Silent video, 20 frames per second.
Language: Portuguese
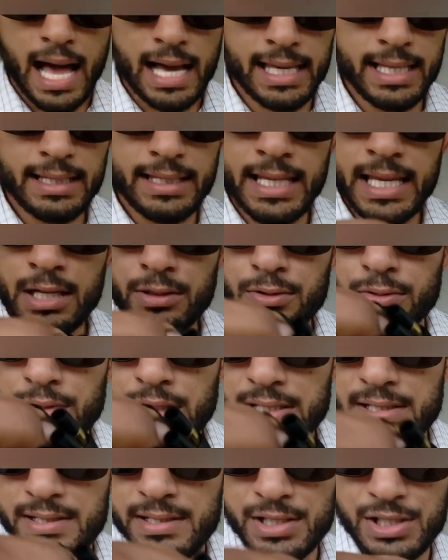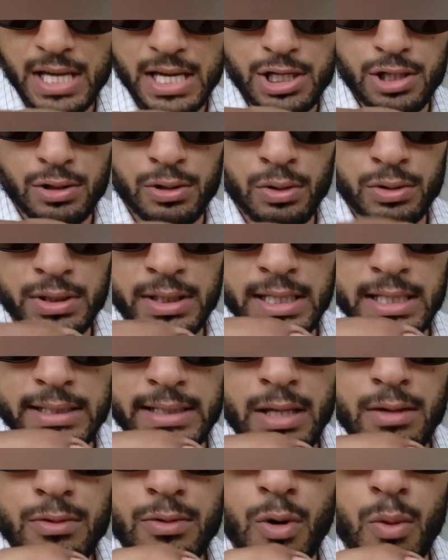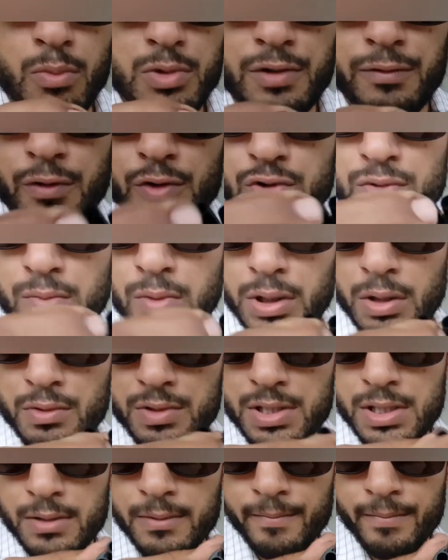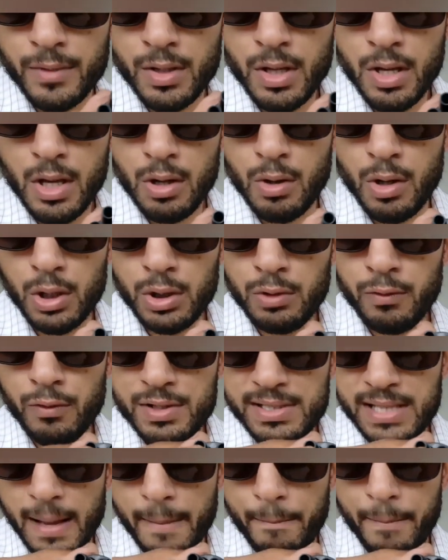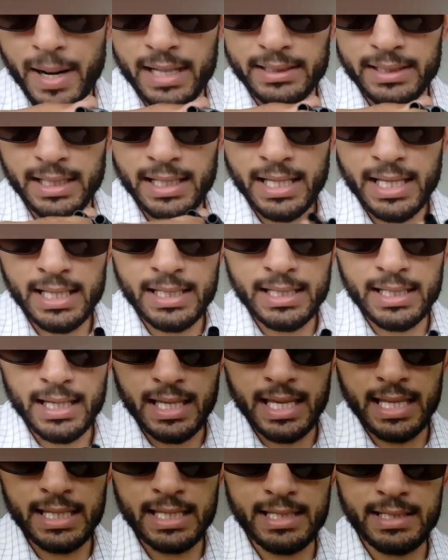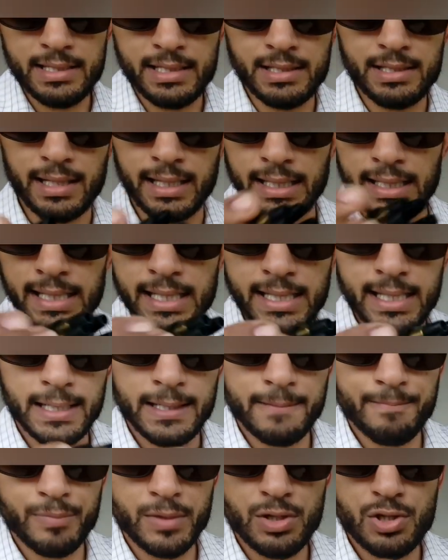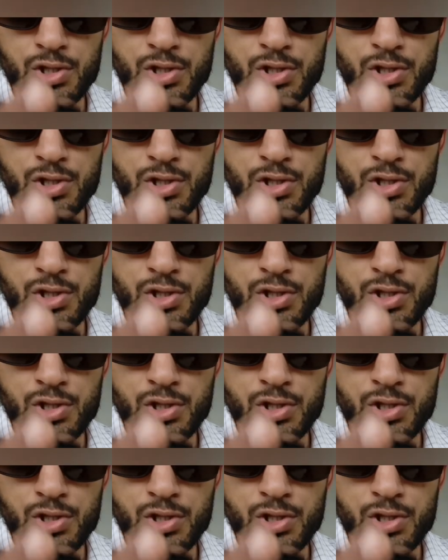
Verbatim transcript: Aqui dentro desse jet loader, ele tem como se fosse um botãozinho. Quando você aperta ele, ele clica